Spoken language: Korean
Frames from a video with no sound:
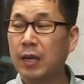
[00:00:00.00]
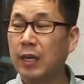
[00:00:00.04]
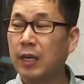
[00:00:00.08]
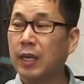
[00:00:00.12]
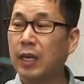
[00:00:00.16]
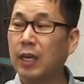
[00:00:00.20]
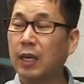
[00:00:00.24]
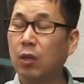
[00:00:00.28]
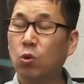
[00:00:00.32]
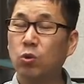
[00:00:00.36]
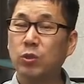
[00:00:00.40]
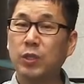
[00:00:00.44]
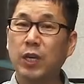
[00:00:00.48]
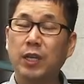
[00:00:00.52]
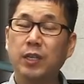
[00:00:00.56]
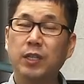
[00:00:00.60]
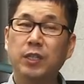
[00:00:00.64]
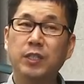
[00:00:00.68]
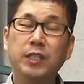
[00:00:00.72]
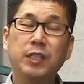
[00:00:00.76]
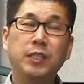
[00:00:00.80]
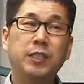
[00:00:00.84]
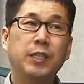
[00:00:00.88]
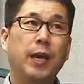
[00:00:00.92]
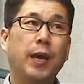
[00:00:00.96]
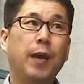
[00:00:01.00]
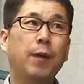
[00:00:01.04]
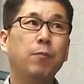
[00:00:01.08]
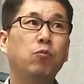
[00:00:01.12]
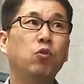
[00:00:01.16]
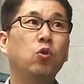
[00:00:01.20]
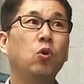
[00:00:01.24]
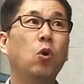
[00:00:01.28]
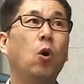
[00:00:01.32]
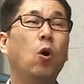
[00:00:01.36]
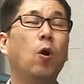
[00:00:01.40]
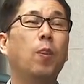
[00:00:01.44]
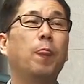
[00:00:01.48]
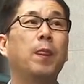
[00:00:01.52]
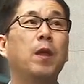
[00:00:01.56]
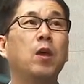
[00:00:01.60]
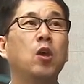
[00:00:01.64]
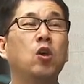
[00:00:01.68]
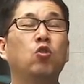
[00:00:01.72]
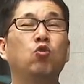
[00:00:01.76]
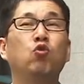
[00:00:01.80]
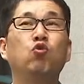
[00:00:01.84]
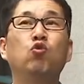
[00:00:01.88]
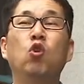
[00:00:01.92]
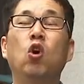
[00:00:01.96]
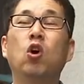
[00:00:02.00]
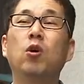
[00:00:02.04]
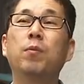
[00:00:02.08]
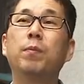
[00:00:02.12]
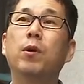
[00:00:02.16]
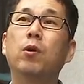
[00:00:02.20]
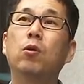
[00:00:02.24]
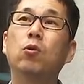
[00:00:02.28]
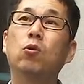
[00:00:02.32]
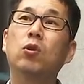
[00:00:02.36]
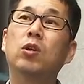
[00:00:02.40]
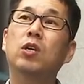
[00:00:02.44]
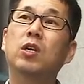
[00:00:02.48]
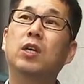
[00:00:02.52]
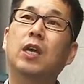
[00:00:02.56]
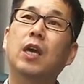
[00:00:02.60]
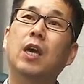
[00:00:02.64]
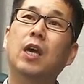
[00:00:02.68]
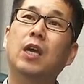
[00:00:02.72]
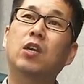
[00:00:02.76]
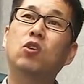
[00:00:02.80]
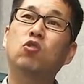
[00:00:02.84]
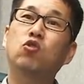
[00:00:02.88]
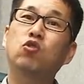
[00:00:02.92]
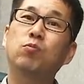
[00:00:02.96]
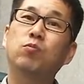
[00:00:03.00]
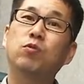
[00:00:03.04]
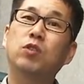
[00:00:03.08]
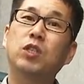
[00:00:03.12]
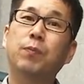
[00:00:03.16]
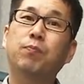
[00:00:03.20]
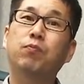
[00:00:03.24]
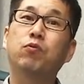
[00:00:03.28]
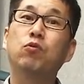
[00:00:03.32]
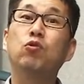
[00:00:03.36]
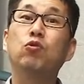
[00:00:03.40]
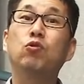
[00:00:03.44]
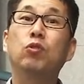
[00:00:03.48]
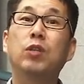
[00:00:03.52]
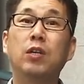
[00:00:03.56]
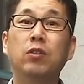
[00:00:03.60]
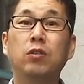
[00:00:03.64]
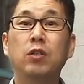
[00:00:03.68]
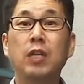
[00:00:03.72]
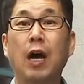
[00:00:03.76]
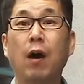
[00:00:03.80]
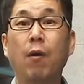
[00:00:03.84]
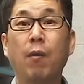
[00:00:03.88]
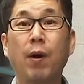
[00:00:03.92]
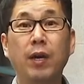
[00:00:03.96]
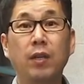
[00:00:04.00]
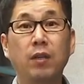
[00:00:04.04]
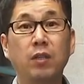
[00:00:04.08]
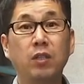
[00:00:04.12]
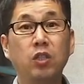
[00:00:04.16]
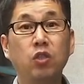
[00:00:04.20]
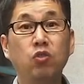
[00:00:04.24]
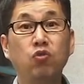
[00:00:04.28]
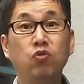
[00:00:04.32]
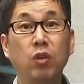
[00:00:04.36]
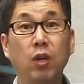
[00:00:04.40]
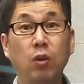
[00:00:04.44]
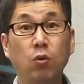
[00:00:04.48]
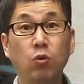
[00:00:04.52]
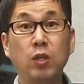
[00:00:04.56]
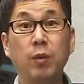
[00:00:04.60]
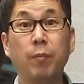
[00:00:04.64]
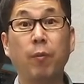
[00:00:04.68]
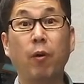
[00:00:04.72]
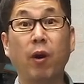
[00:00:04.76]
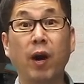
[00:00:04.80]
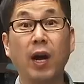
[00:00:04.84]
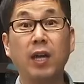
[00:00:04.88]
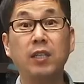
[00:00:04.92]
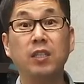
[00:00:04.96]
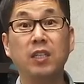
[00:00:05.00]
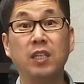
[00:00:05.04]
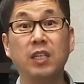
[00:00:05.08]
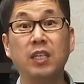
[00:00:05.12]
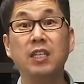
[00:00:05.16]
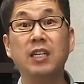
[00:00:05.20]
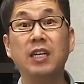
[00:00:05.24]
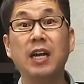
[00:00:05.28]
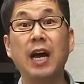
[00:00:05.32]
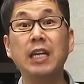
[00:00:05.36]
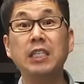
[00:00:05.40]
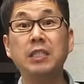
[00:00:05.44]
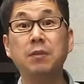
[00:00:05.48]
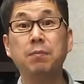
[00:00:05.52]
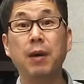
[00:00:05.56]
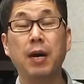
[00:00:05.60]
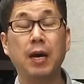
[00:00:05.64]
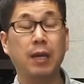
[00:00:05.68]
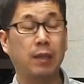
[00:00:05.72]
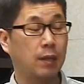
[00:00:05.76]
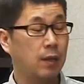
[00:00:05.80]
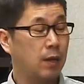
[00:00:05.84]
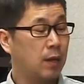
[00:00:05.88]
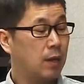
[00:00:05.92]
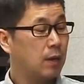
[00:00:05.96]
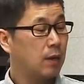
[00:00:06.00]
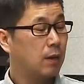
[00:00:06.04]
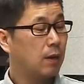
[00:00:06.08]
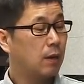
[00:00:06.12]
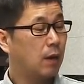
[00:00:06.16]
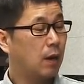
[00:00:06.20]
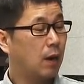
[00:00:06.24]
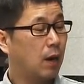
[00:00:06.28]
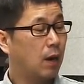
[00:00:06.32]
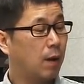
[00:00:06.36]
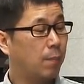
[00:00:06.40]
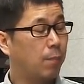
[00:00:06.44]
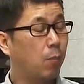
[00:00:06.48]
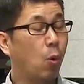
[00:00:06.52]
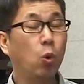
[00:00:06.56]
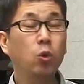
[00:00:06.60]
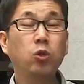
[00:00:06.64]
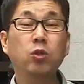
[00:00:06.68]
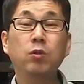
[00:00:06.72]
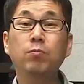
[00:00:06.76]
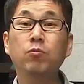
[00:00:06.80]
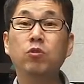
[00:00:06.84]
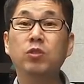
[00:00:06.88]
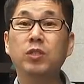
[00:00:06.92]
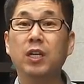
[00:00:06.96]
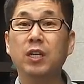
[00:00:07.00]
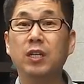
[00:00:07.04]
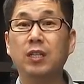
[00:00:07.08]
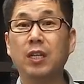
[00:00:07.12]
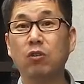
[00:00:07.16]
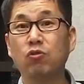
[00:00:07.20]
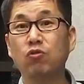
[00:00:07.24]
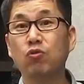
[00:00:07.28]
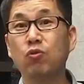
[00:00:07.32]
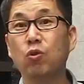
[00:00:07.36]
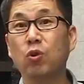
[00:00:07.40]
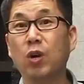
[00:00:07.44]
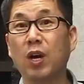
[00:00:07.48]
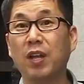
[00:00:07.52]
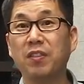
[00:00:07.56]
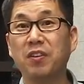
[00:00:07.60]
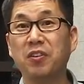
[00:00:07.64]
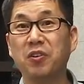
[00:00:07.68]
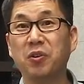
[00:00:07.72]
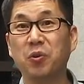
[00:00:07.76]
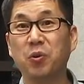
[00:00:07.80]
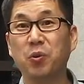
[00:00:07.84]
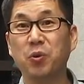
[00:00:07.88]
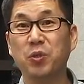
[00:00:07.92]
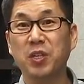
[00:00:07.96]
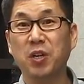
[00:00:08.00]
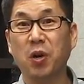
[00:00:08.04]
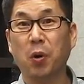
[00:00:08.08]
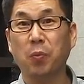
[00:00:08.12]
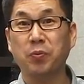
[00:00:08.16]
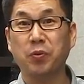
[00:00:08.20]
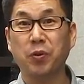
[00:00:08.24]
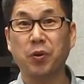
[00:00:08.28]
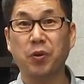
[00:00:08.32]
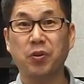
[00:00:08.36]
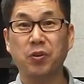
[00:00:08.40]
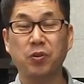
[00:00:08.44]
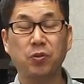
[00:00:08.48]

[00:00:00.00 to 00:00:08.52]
이 교재는 이제 물론 유형별로 이렇게 기출문제 분류돼서 나와 있는 시중의 교재 몇 가지 있기는 하지만 어, 모든 문제를 다 수록한 그런 교재는 없어요.